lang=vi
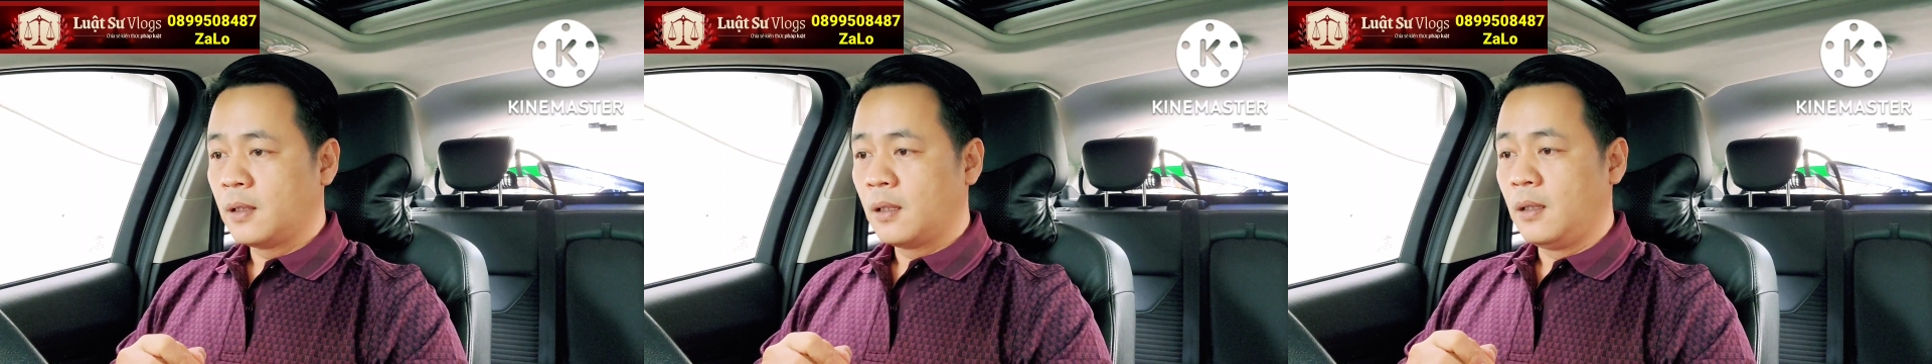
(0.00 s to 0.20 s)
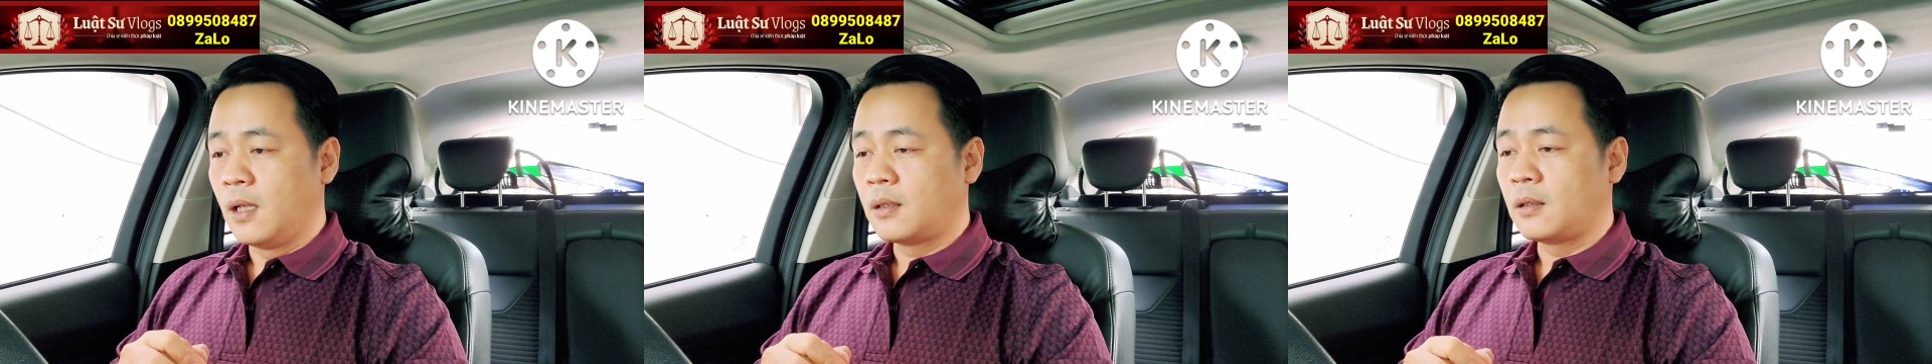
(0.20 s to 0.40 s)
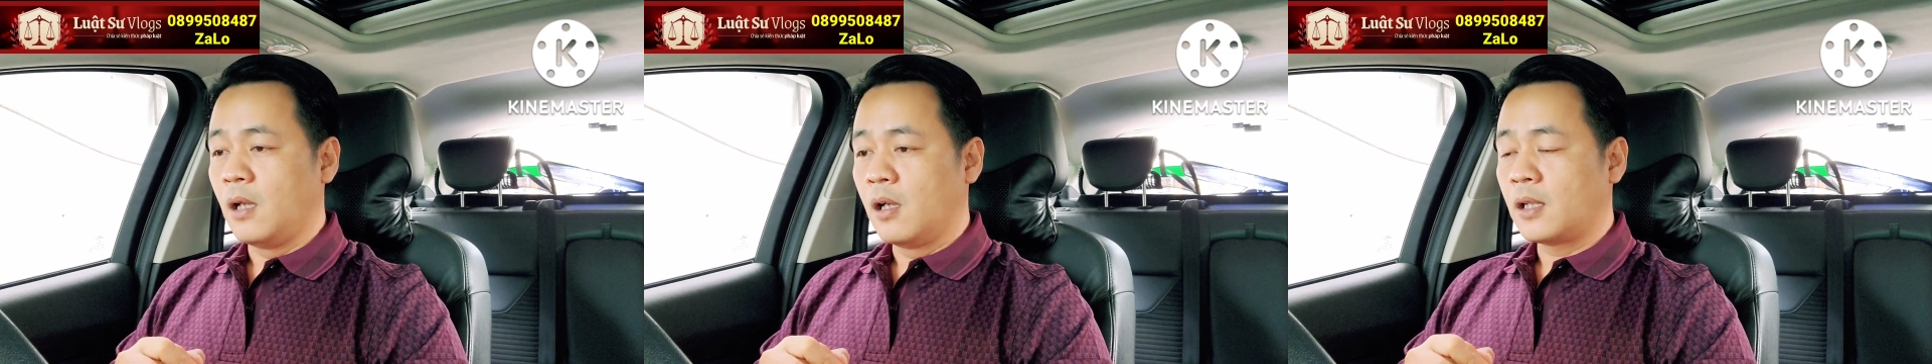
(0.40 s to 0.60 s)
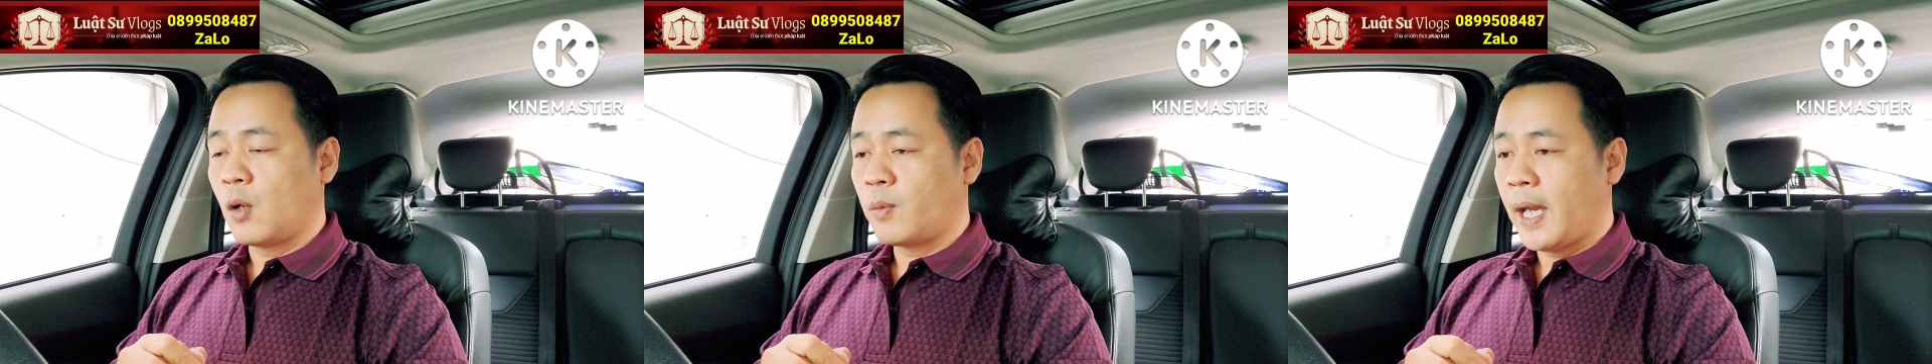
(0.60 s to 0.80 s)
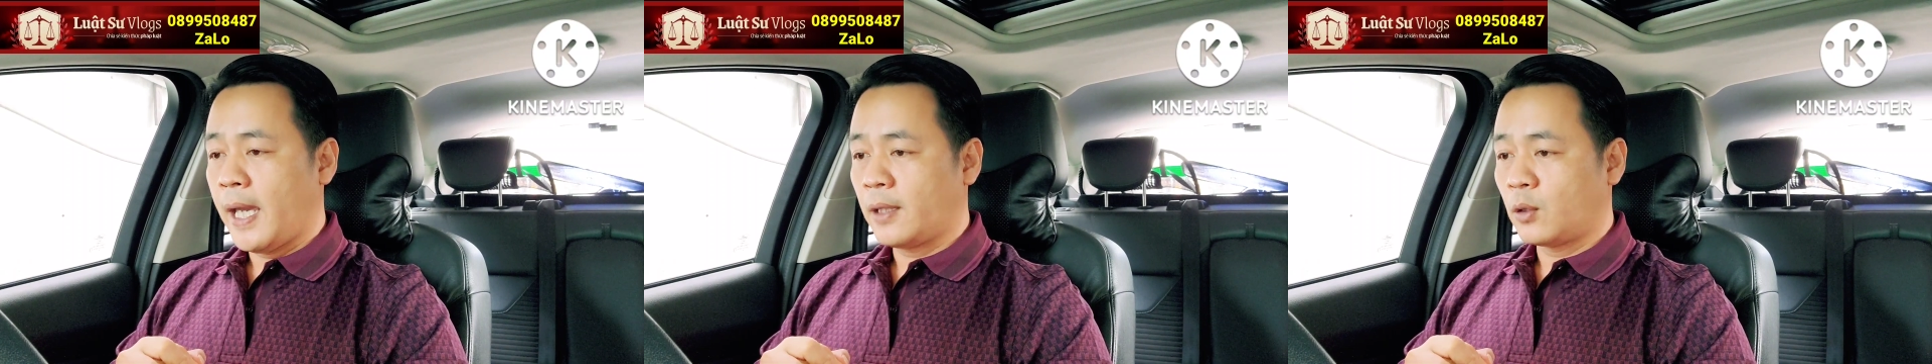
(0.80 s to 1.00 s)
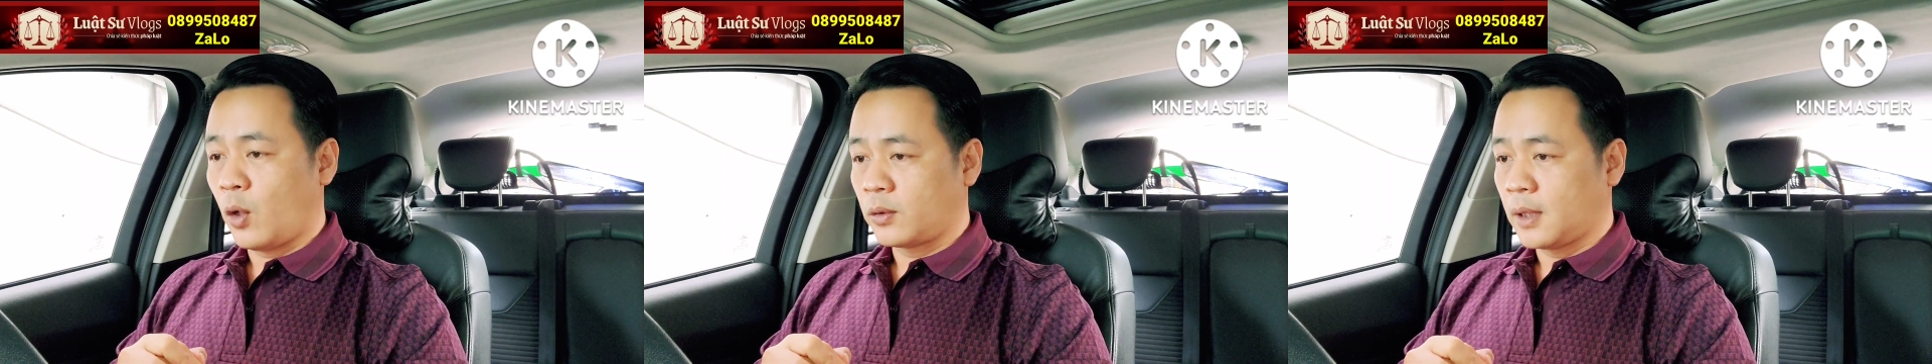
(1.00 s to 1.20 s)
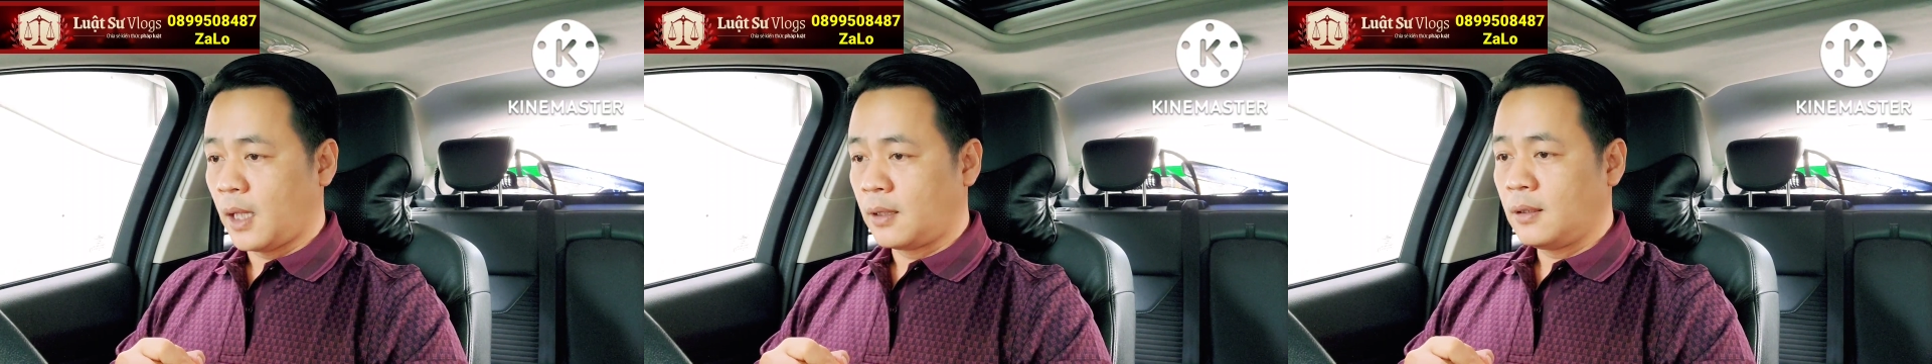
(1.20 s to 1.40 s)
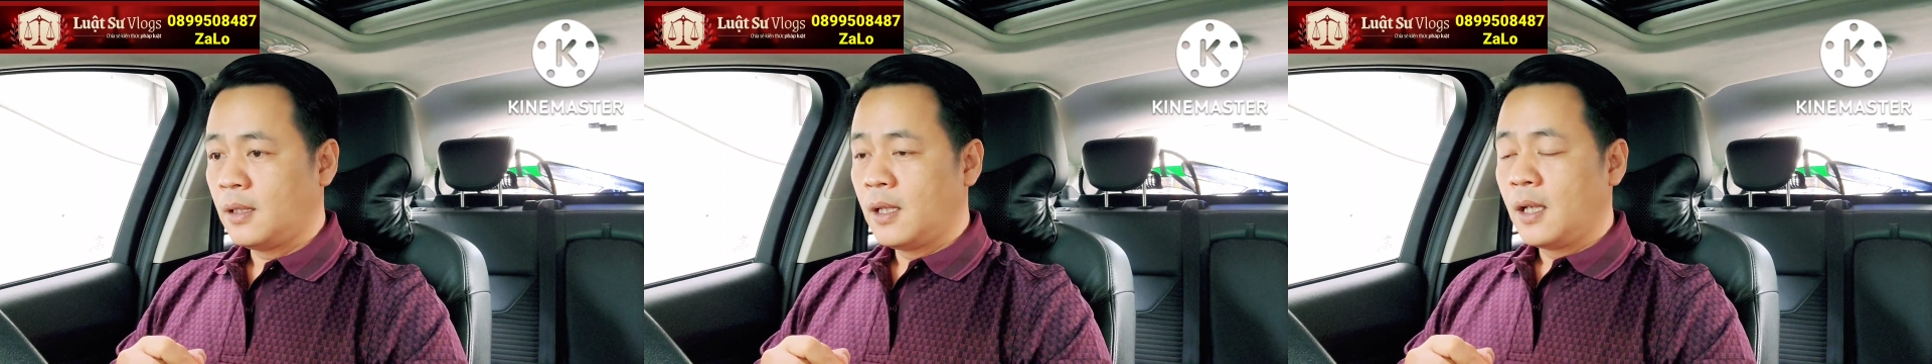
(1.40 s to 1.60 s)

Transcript: lực lượng công an toàn tỉnh